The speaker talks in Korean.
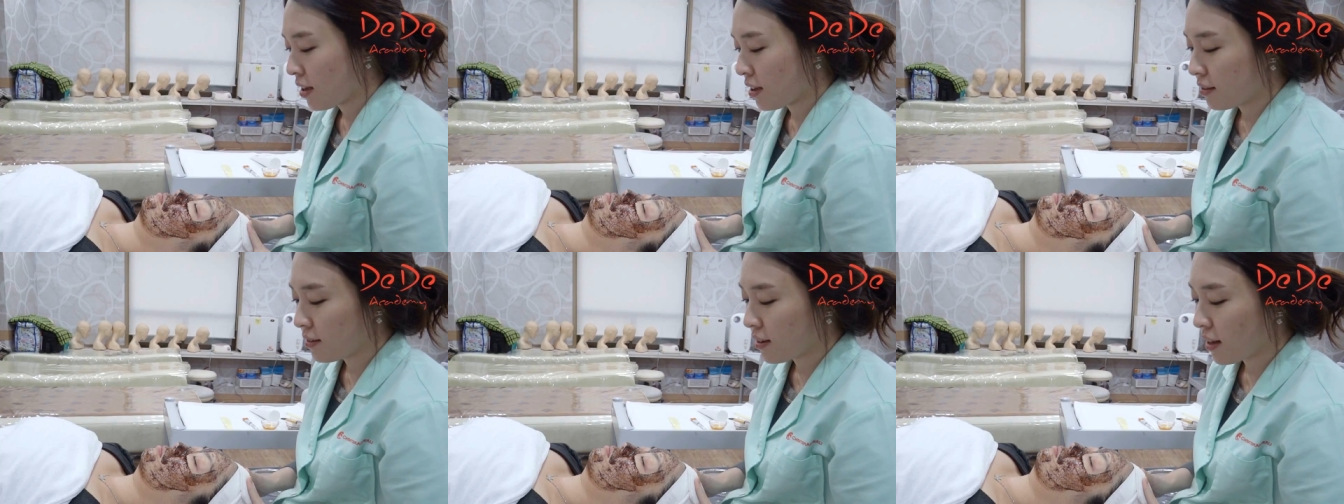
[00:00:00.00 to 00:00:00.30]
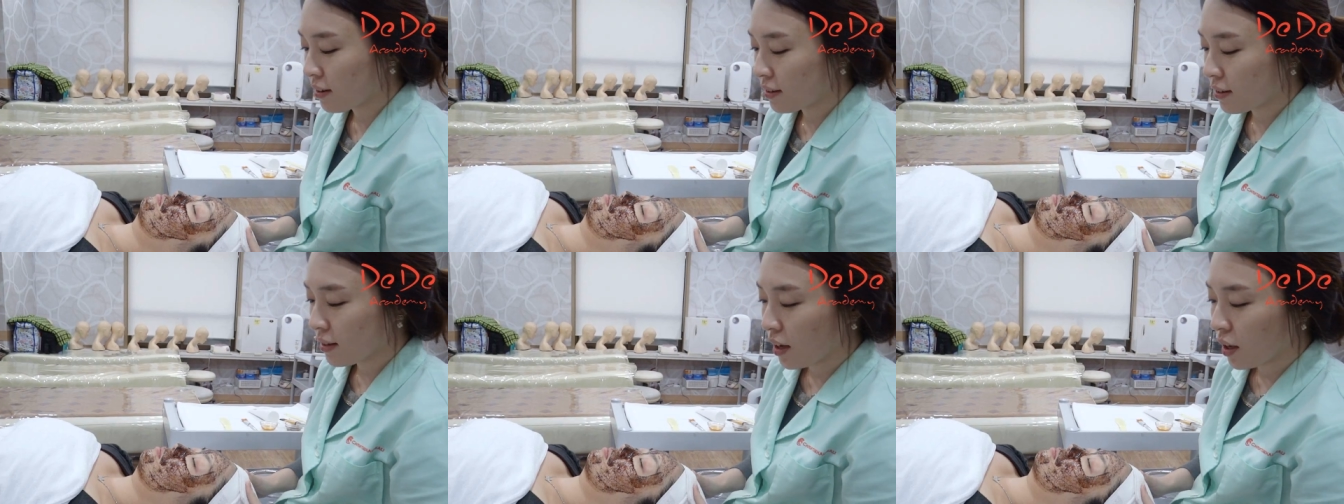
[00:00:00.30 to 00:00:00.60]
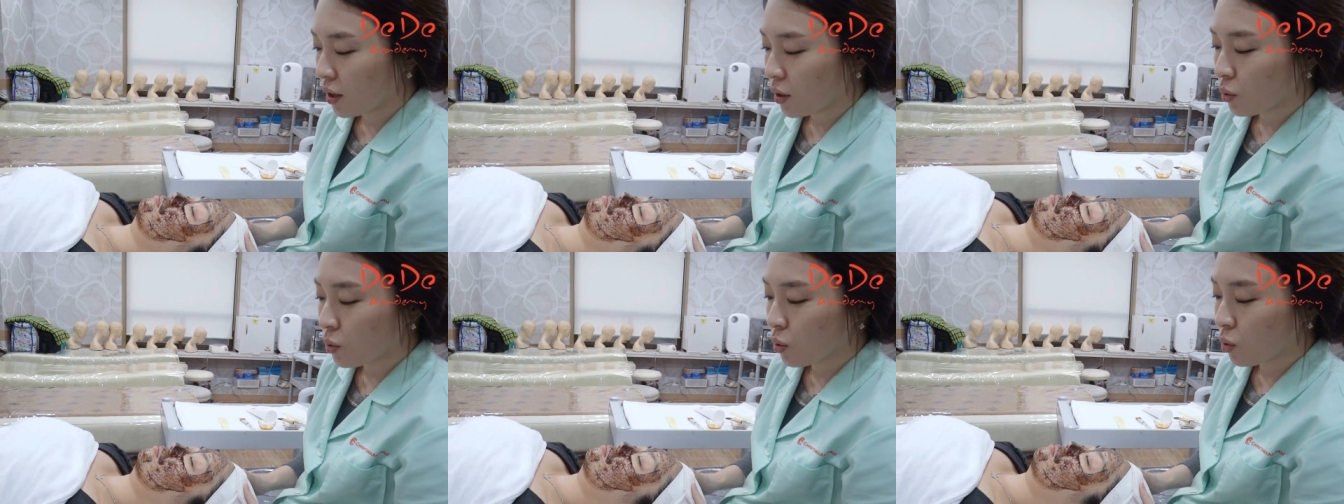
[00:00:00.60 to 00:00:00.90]

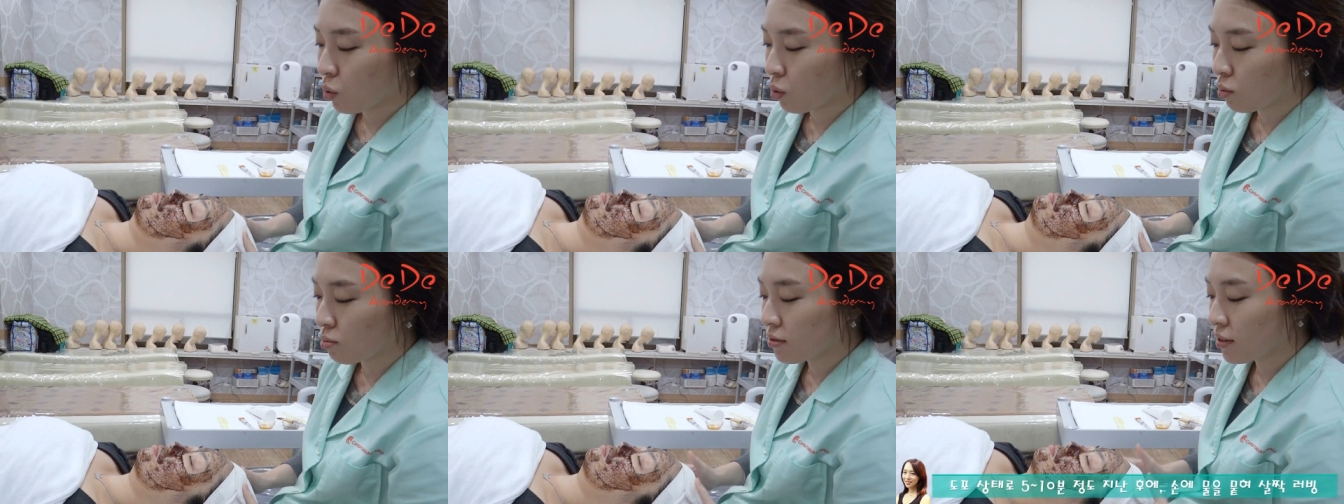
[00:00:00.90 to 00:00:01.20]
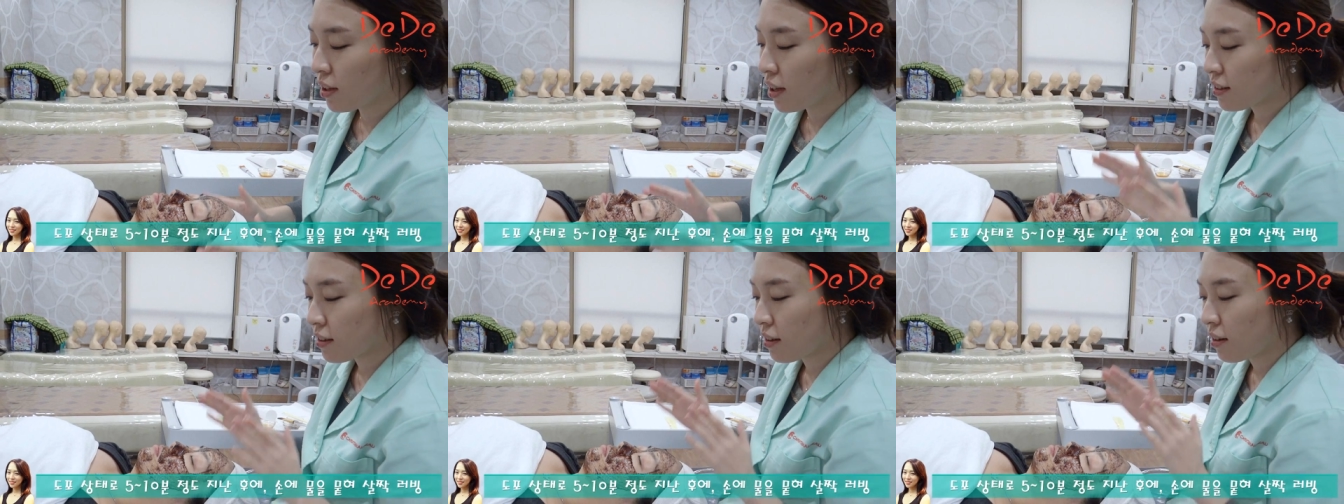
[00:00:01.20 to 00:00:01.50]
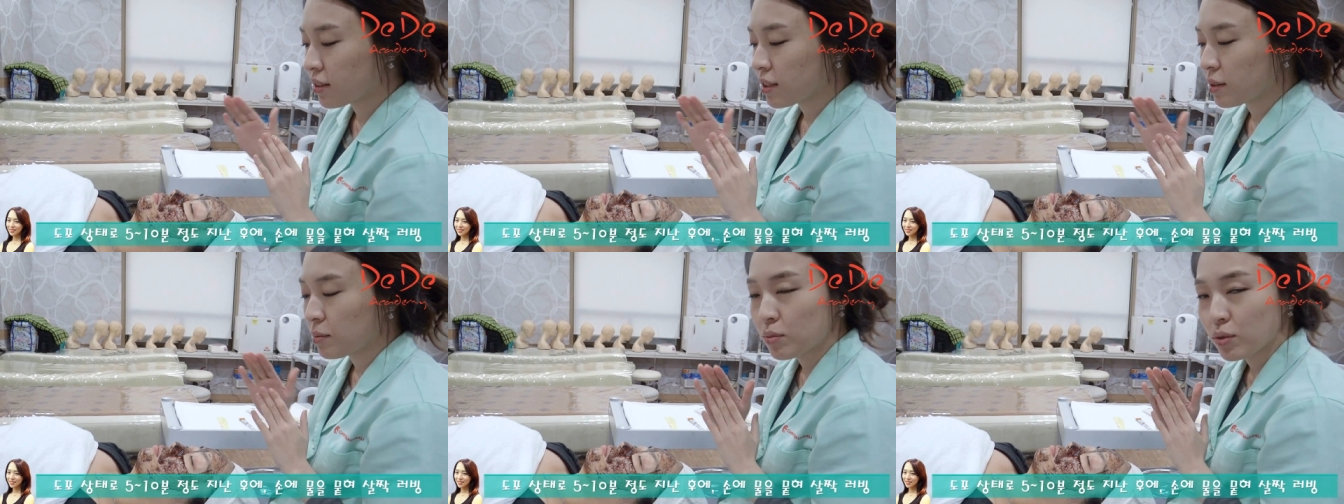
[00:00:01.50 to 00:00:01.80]
상태로 5분에서
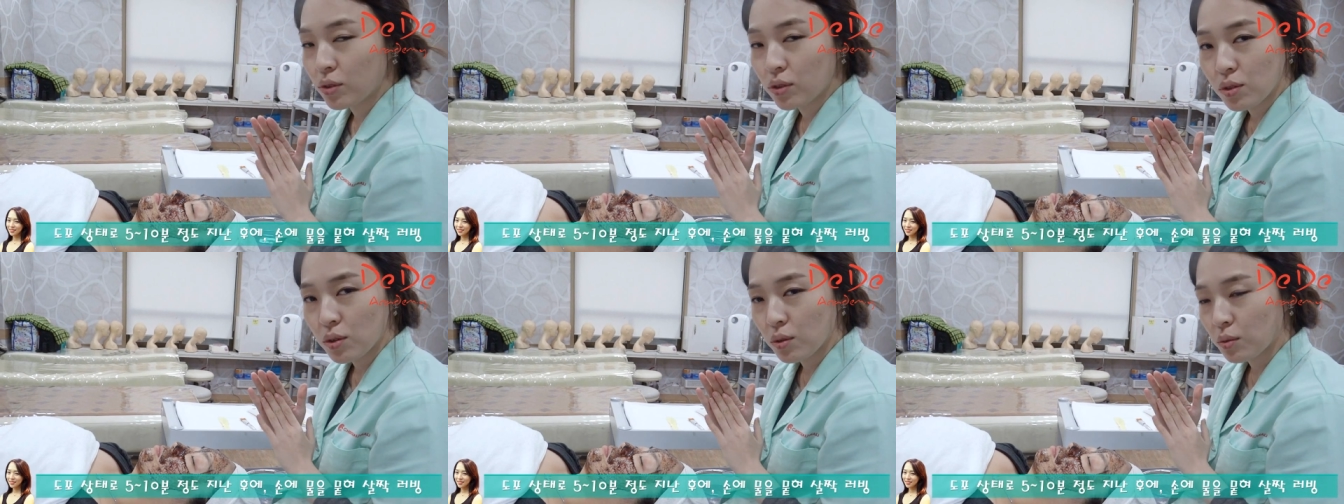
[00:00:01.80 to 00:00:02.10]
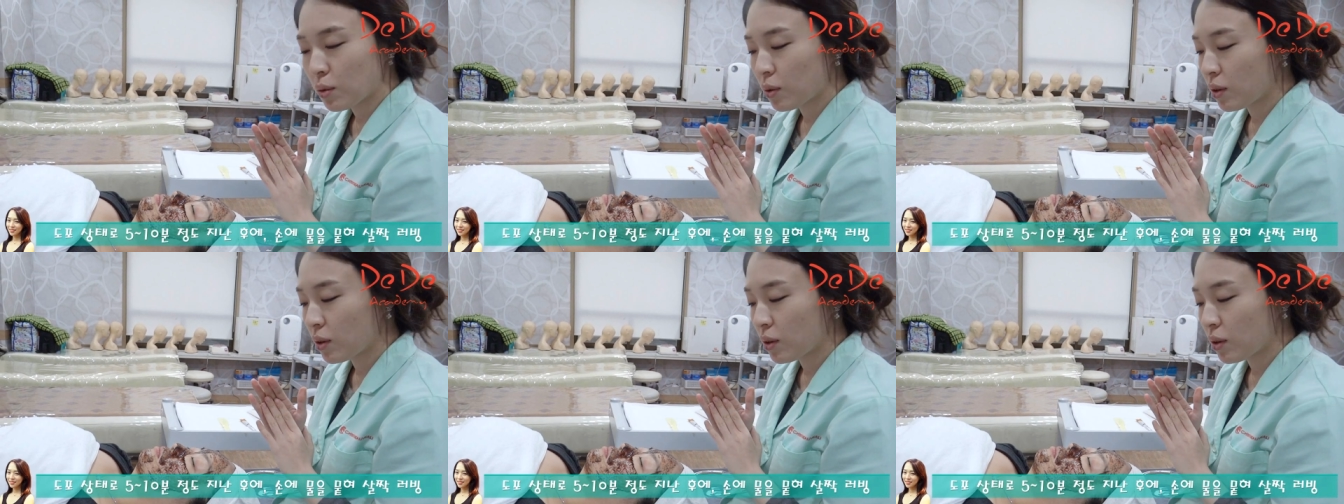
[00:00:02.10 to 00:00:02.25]
10분 정도